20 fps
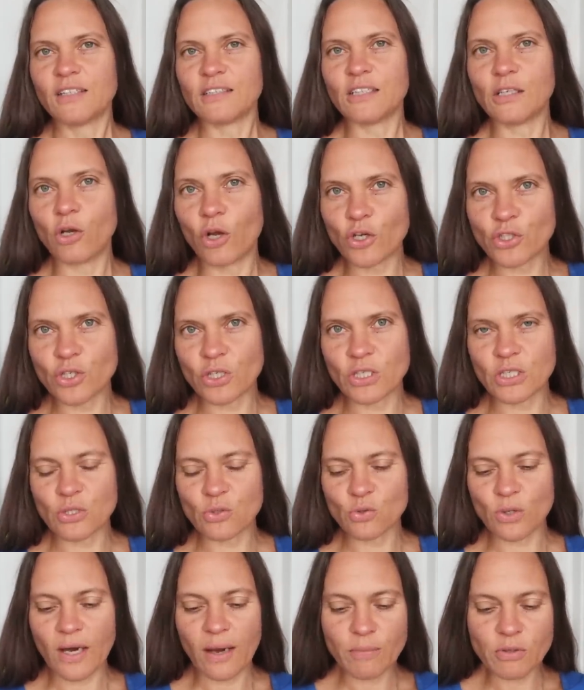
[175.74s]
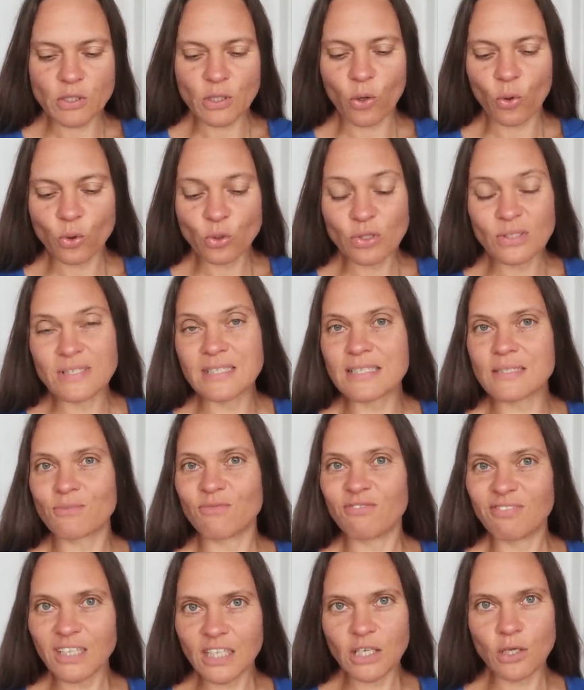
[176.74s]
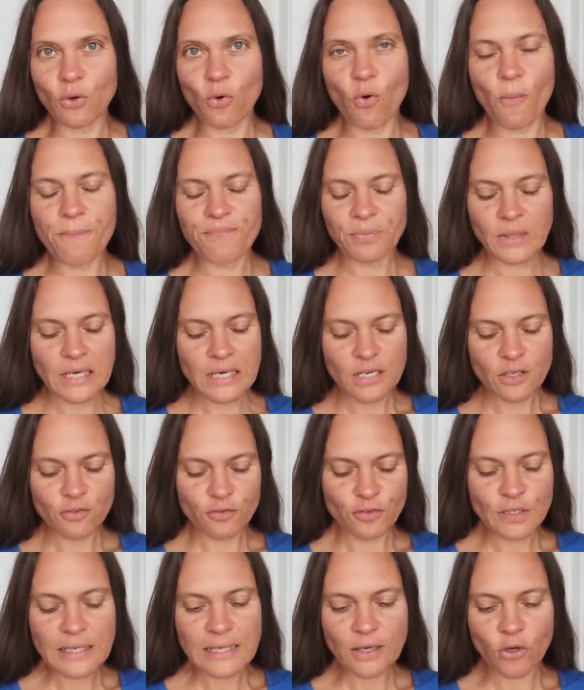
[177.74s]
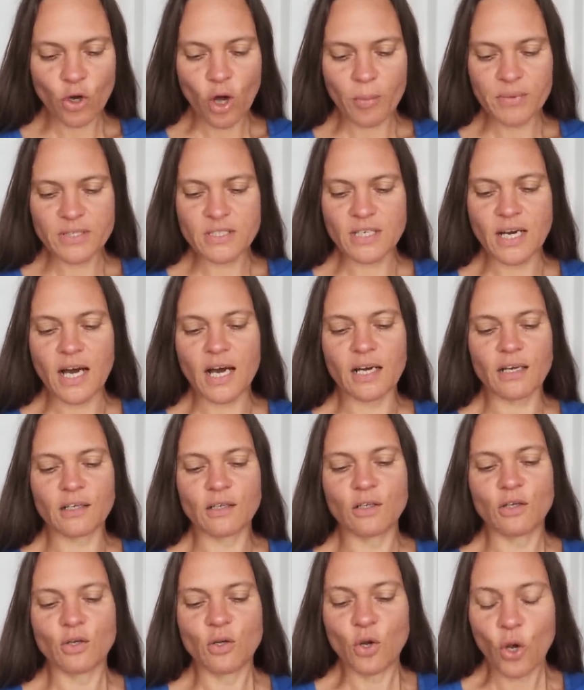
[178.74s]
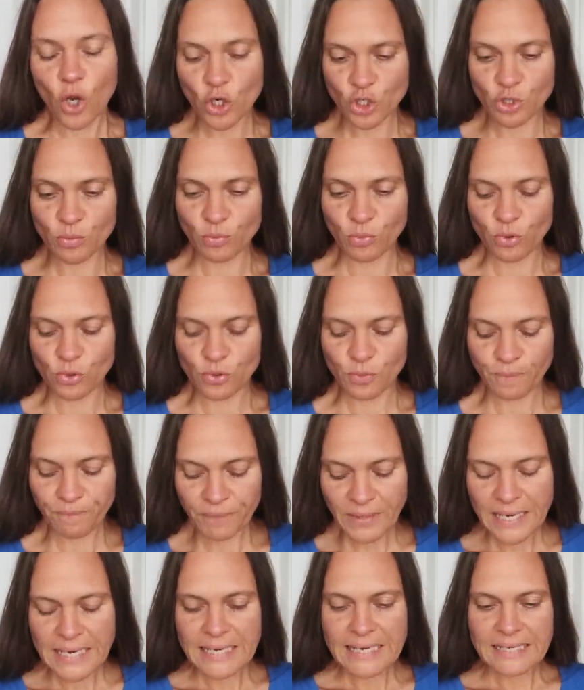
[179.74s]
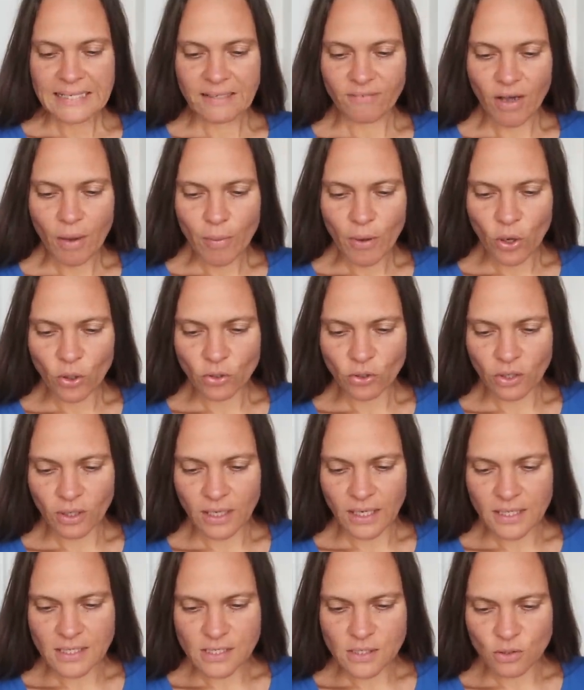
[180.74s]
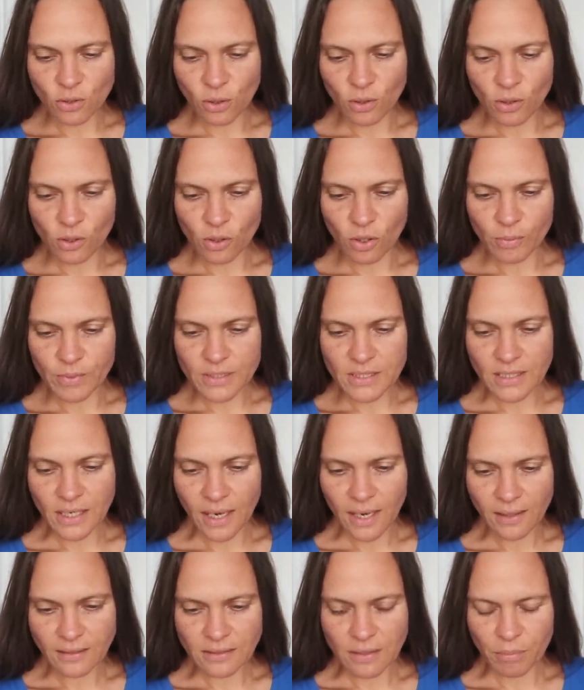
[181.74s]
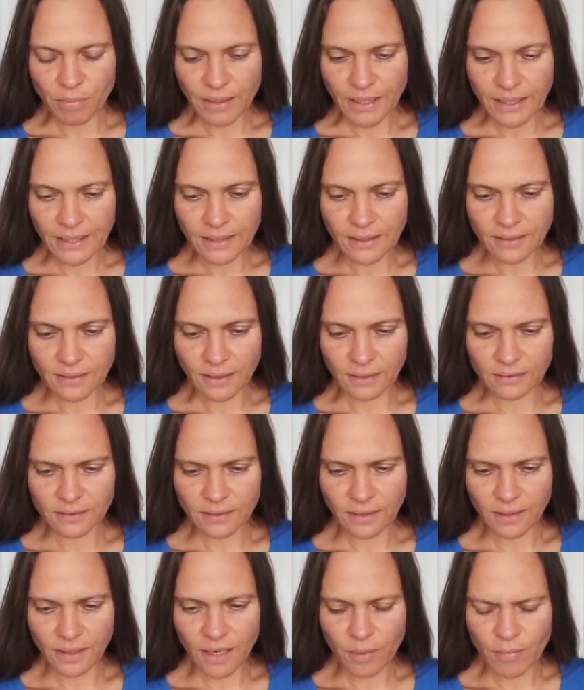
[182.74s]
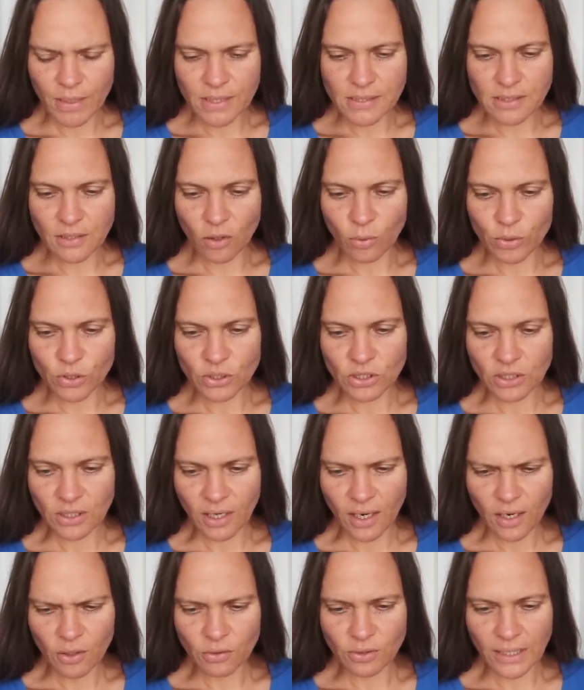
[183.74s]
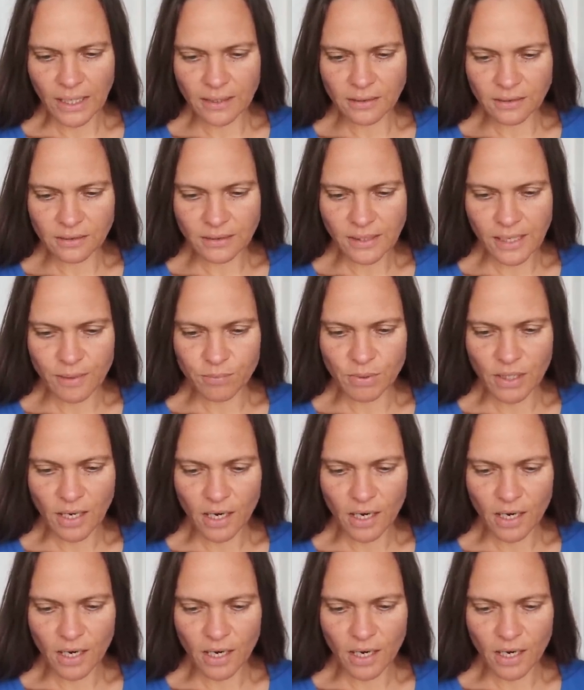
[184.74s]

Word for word: die lösche ich. Und so habe ich auch unter diesem Video viele Kommentare löschen müssen. Da war aber auch noch ein ganz toller Kommentar dabei. Dann, da kam erst, glaube ich, ein Jahr oder anderthalb